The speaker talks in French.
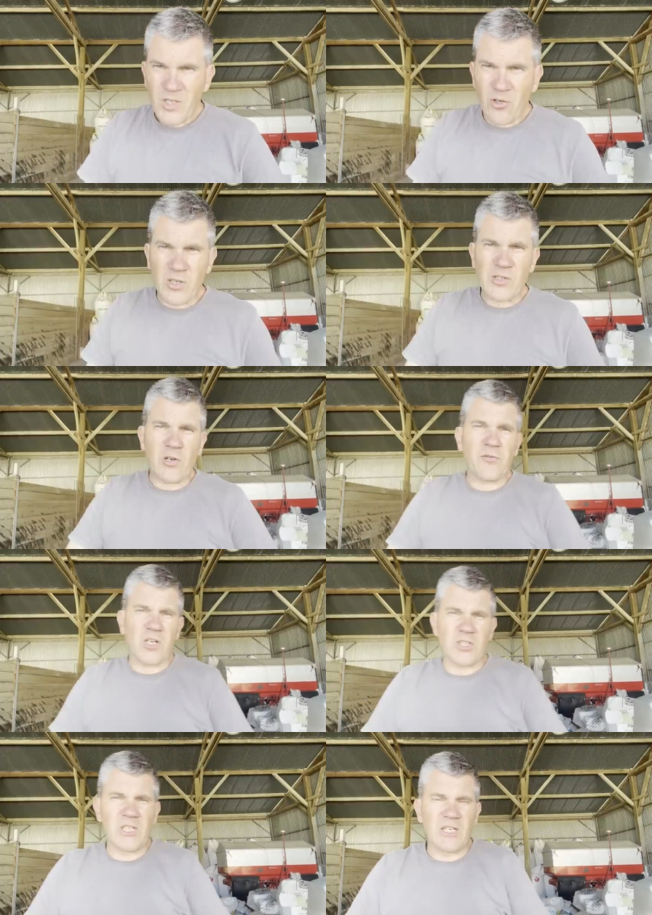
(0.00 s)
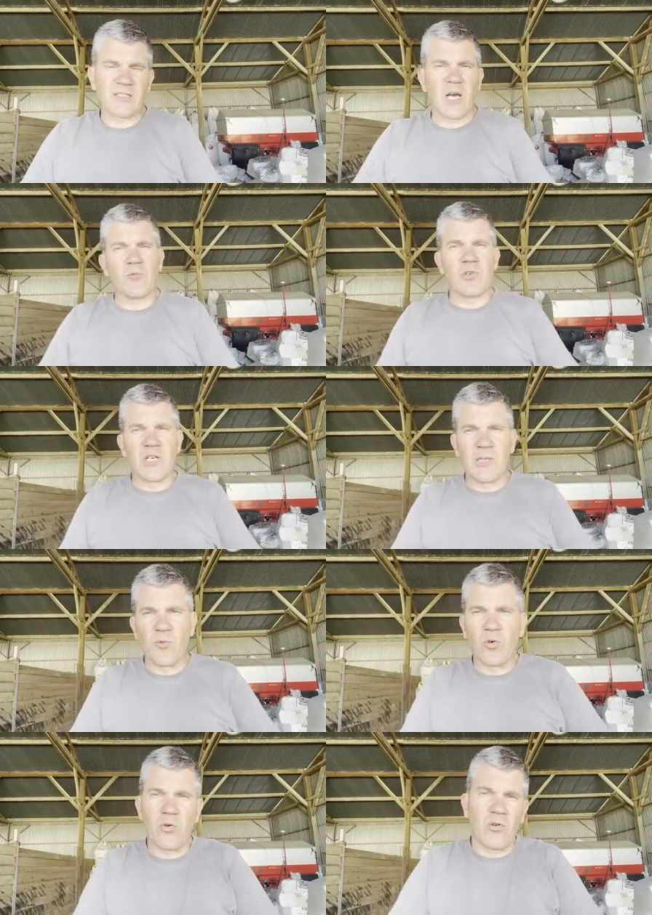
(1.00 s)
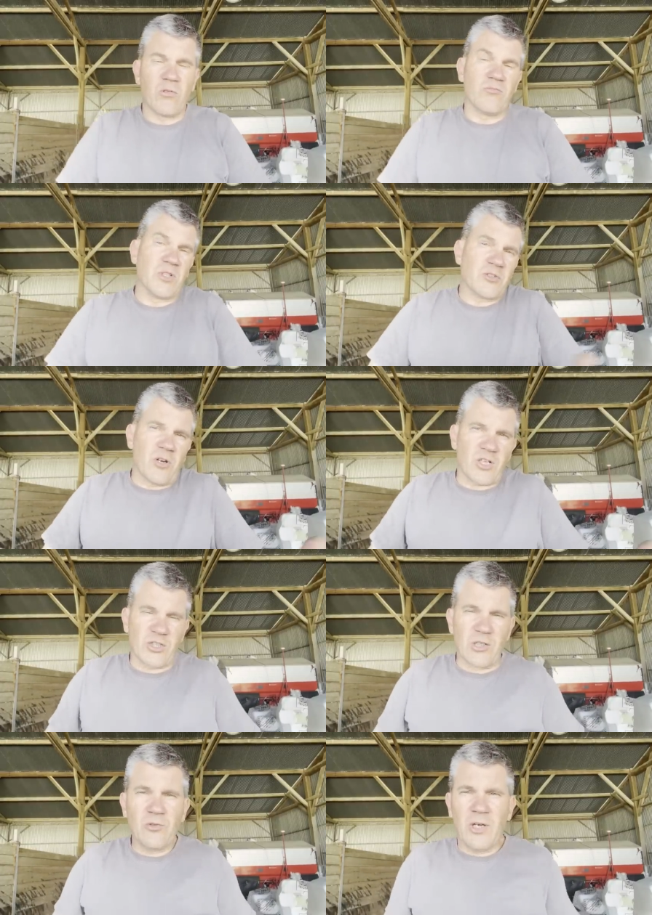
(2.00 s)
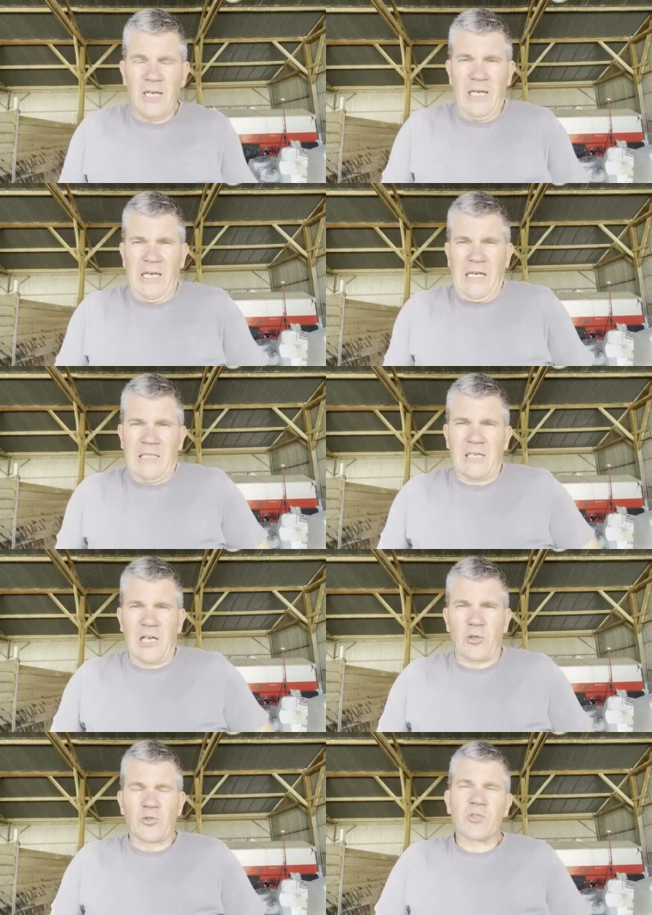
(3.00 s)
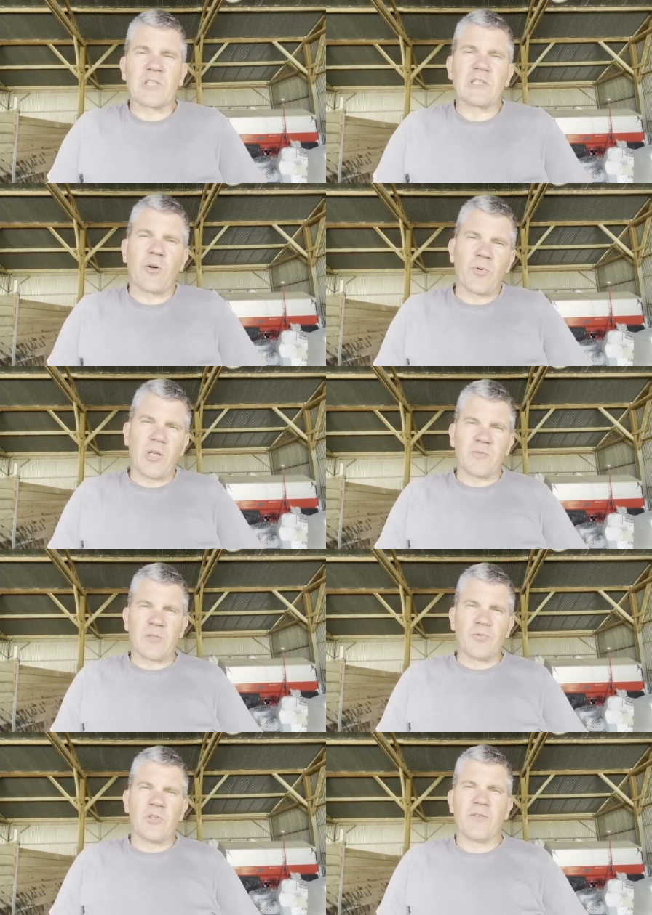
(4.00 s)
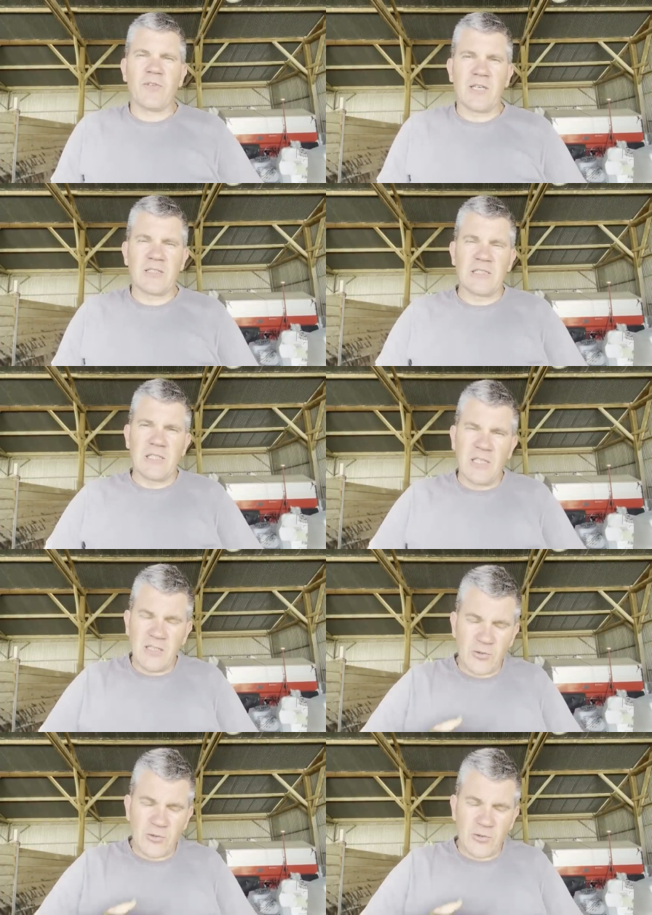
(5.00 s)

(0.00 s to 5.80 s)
Dans les sols fragiles, les sables, les limons, euh, les sols argileux, c'est quelque chose qui tamponne un petit peu l'effet acidité.